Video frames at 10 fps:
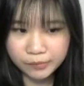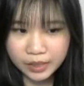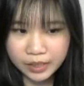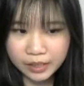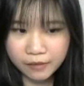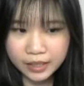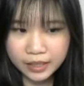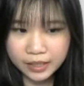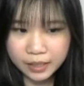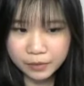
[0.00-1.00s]
yang
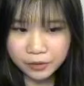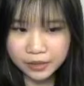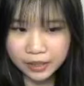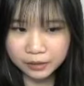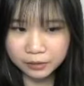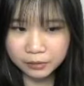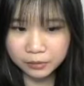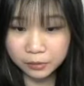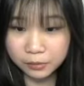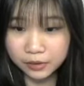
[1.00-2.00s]
wangi kayak baru
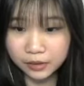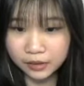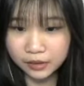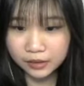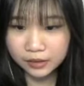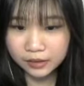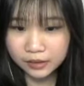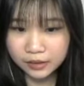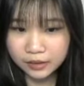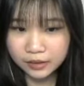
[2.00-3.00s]
satu deh
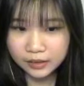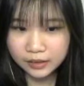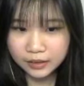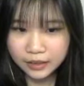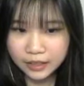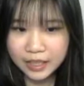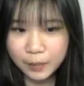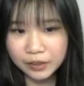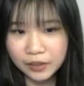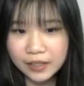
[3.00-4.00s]
ya
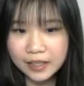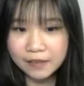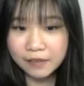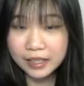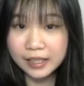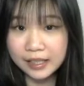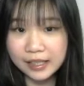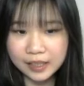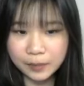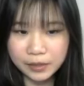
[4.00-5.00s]
siapa tahu ada yang wangi
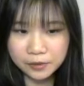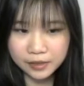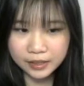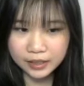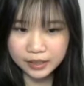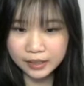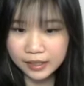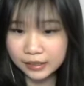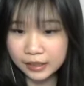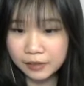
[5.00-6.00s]
lagi tapi aku lagi
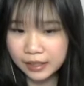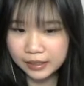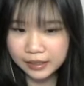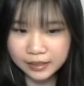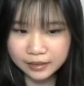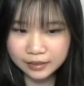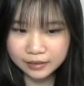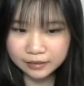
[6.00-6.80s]
nggak tahu harganya